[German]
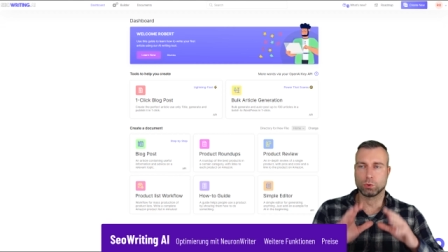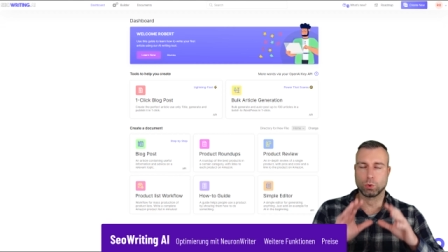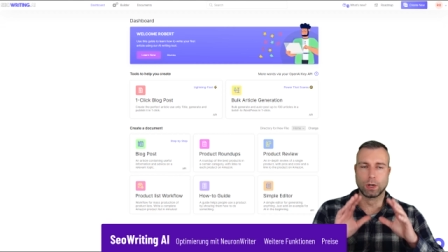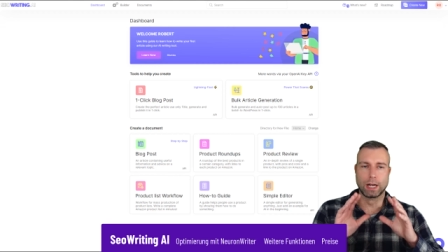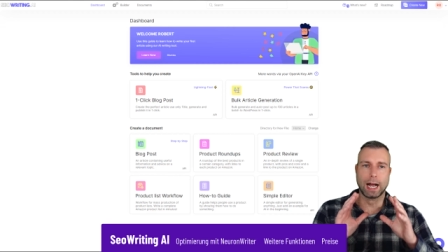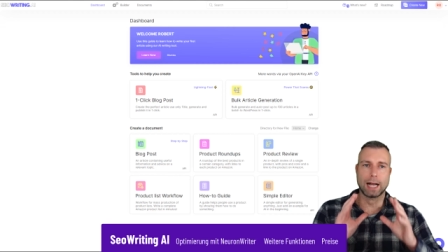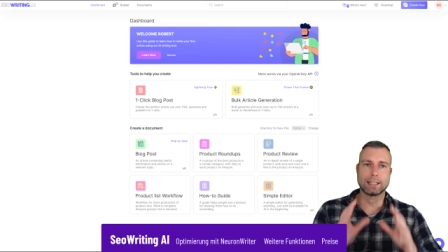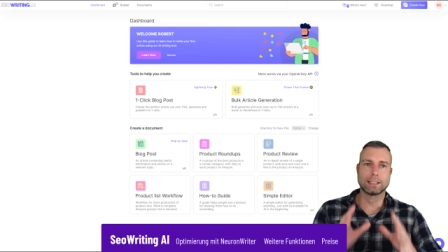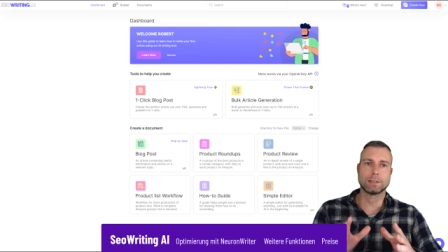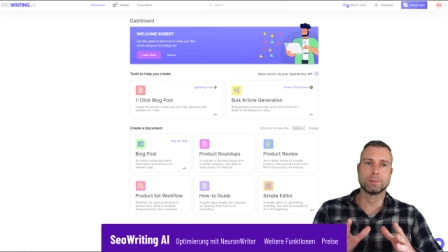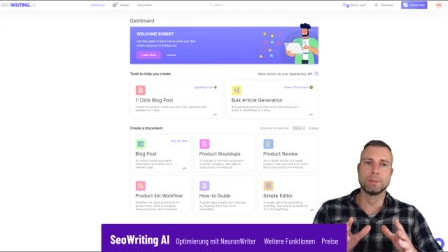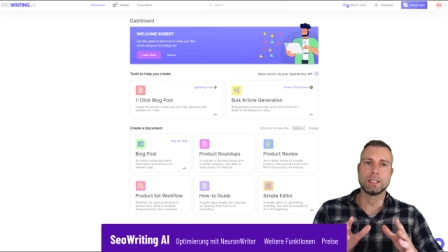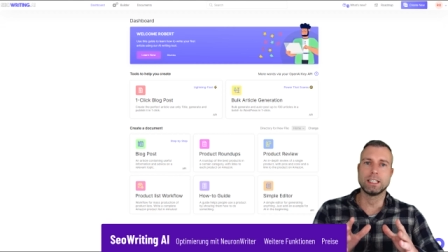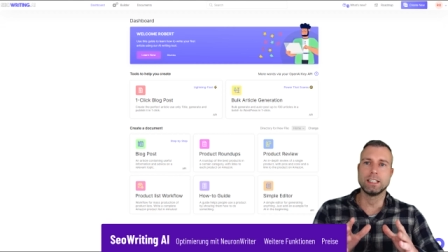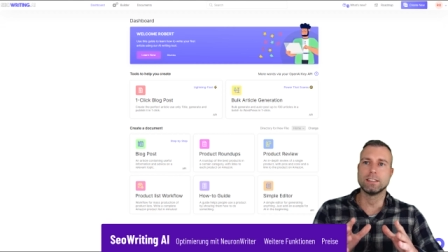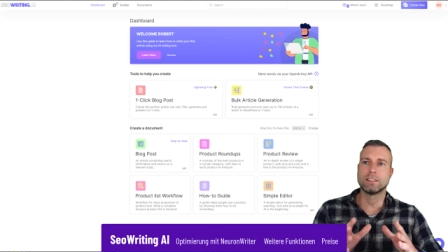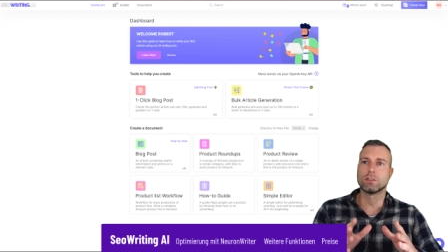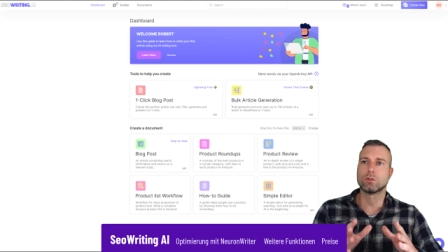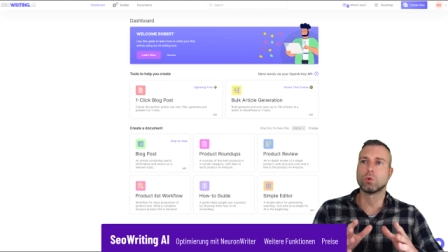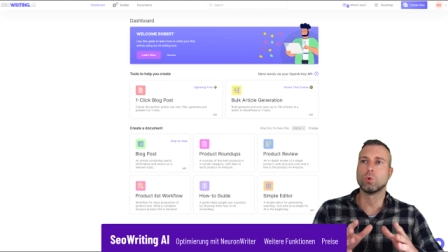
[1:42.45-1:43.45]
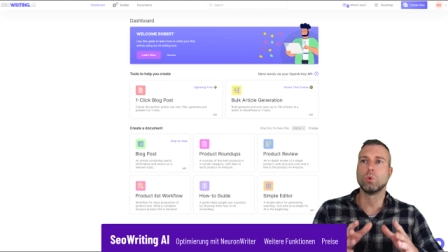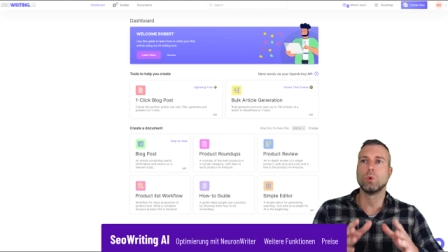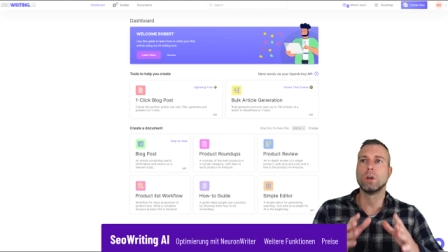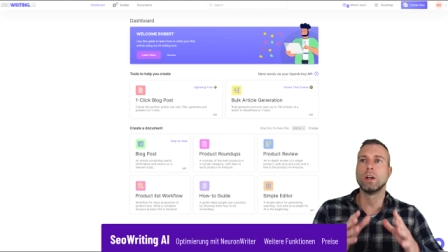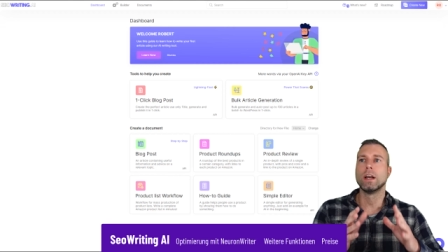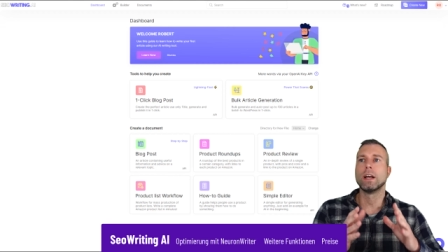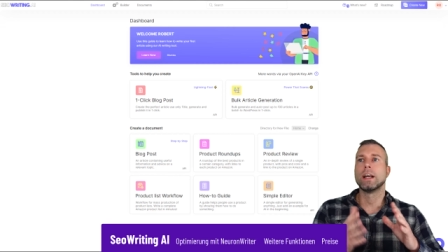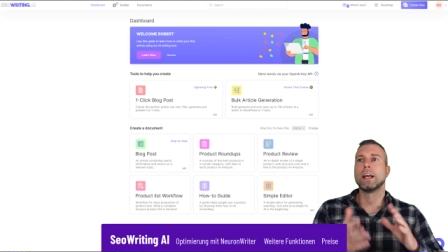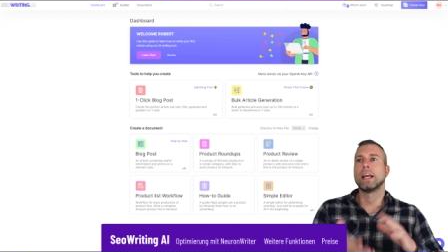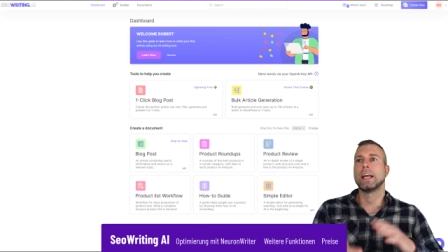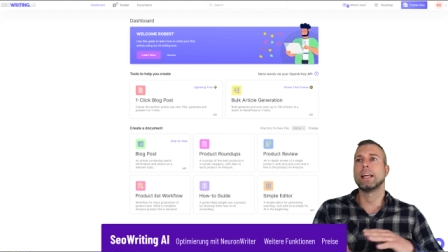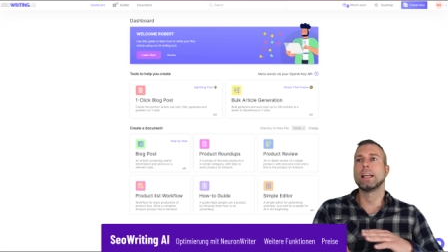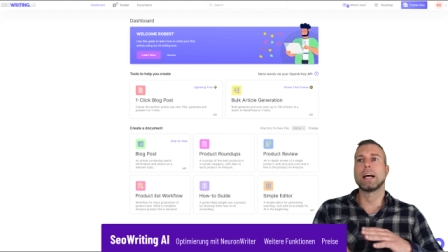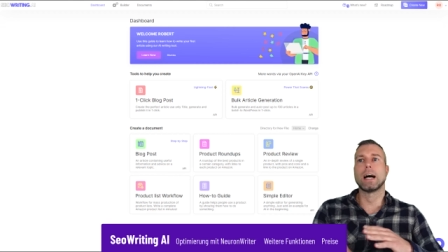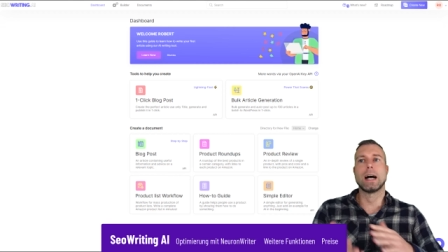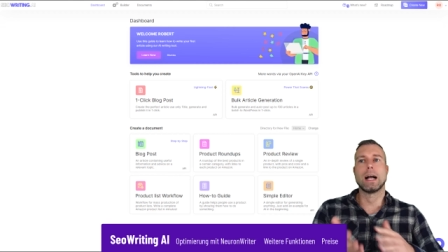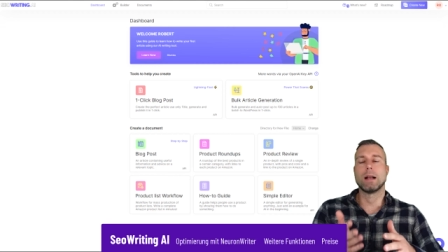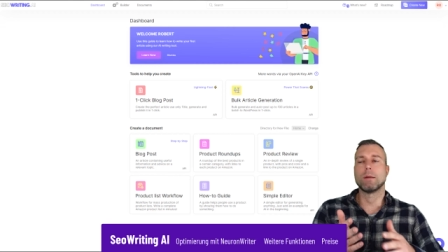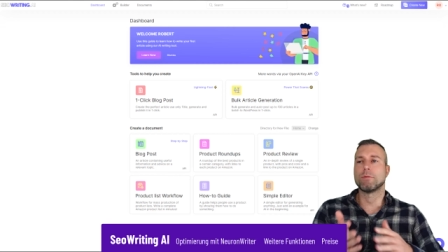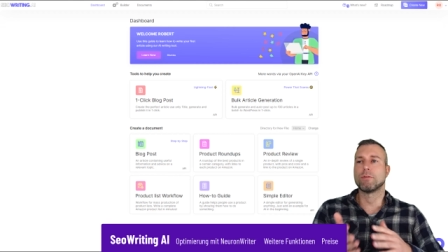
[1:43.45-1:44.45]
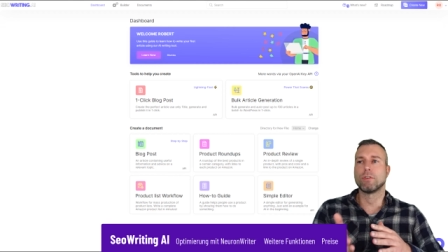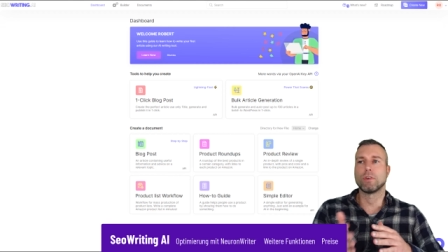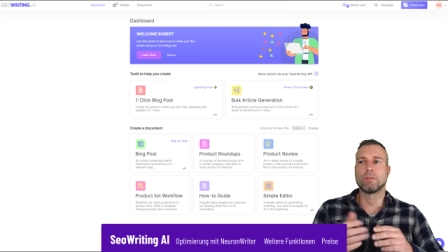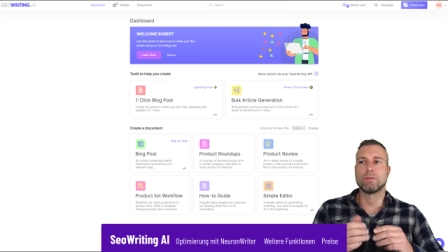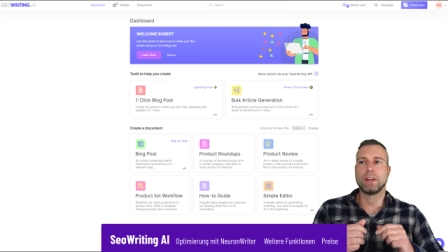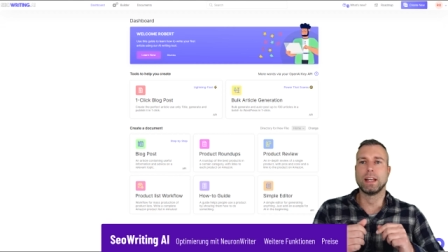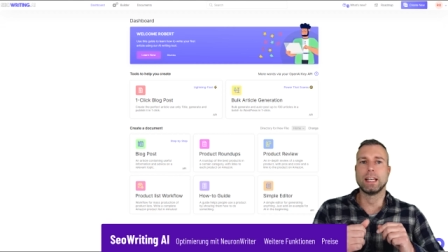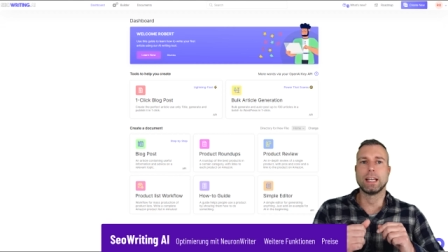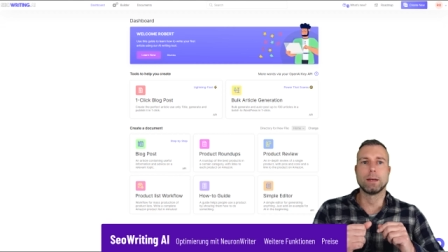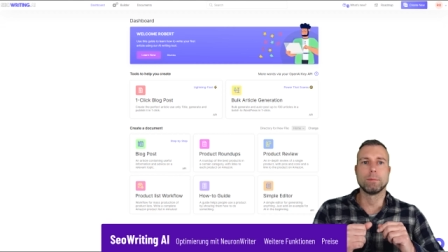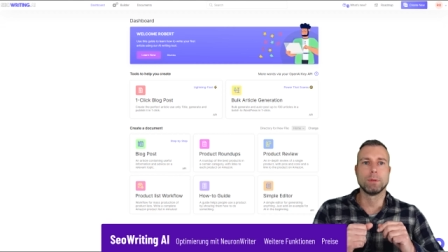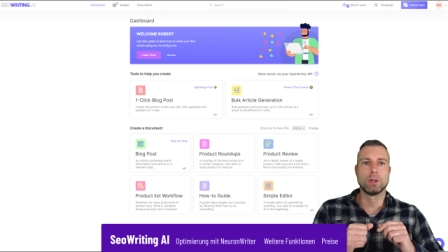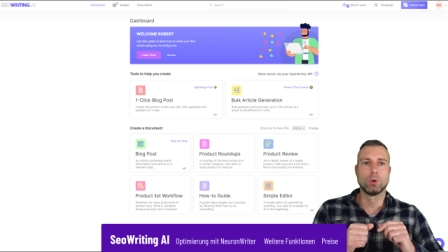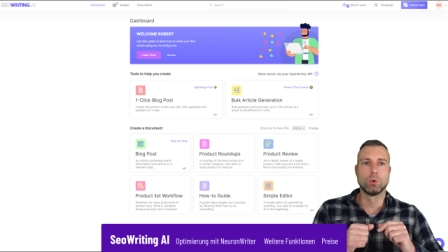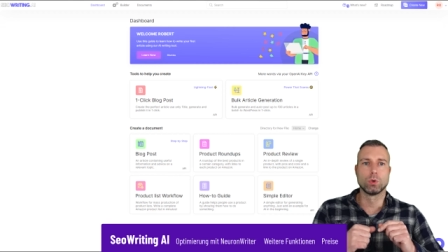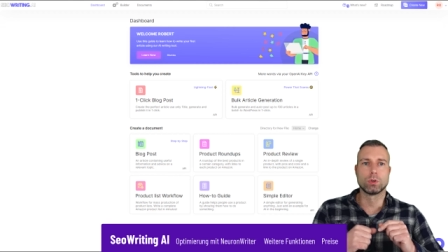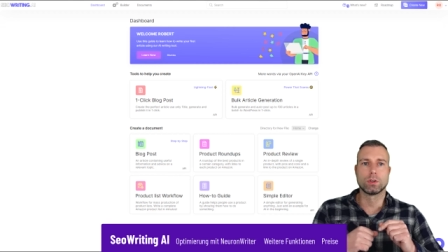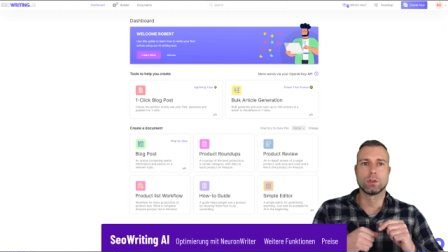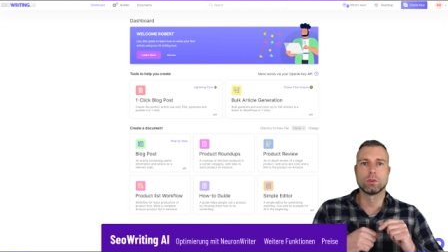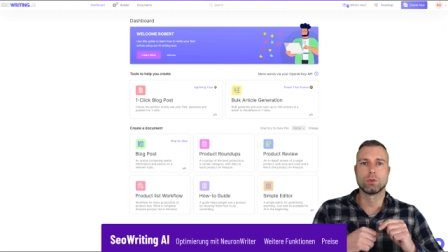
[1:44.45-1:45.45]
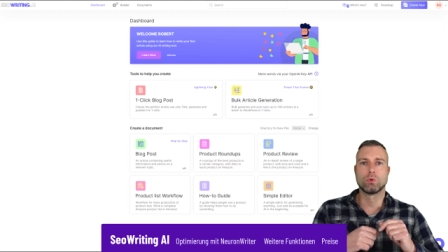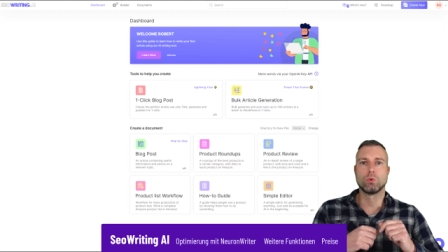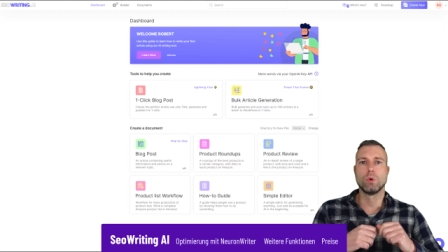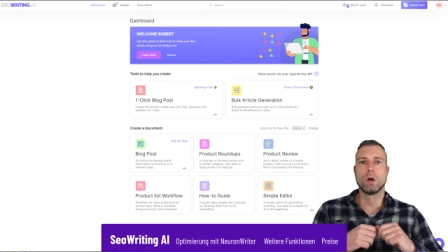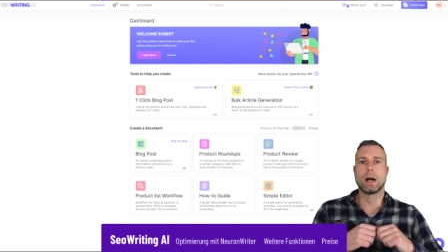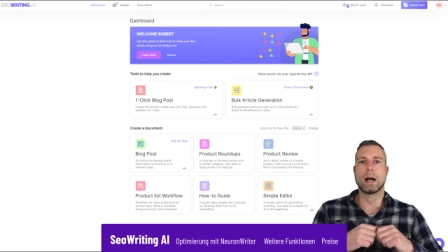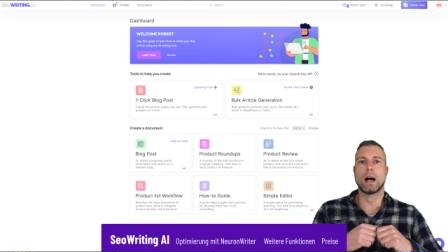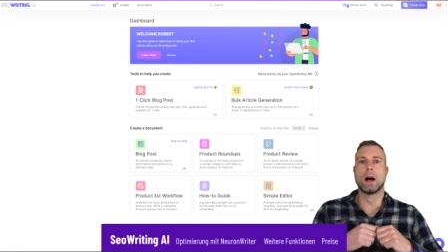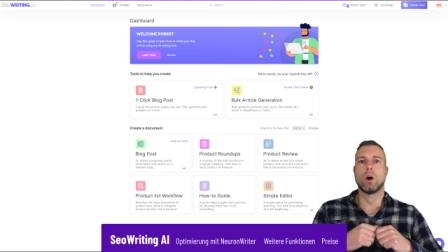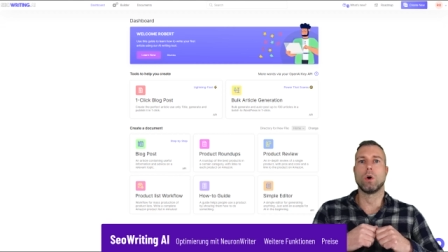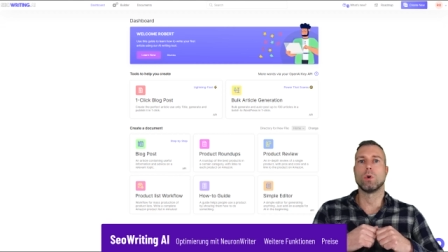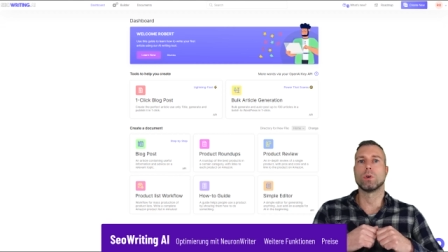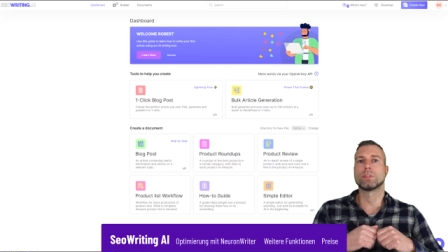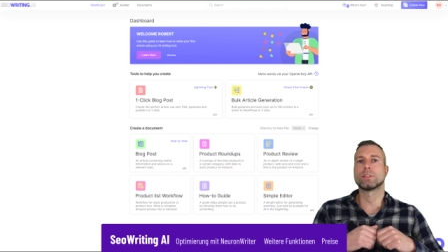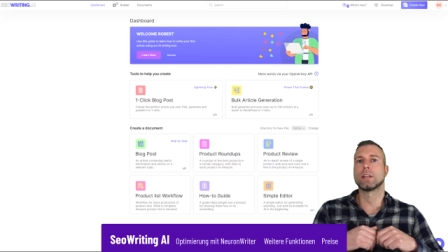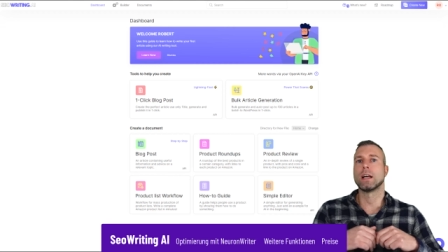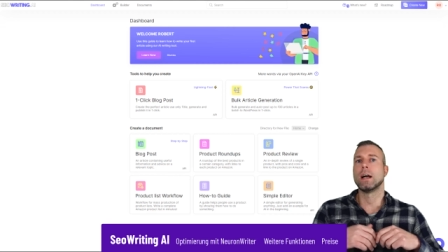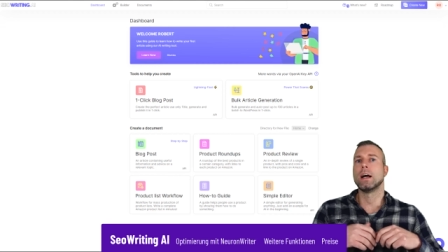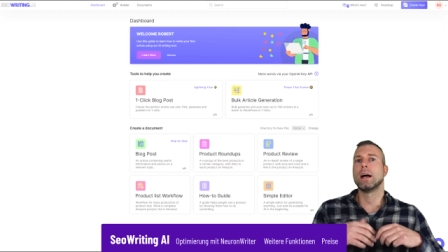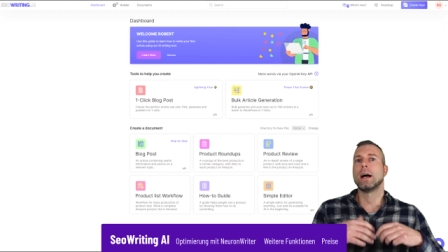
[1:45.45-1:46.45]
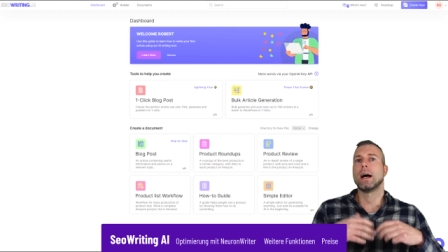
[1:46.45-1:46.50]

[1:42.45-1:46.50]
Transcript: Du kannst mit diesem Tool innerhalb von wenigen Minuten durchaus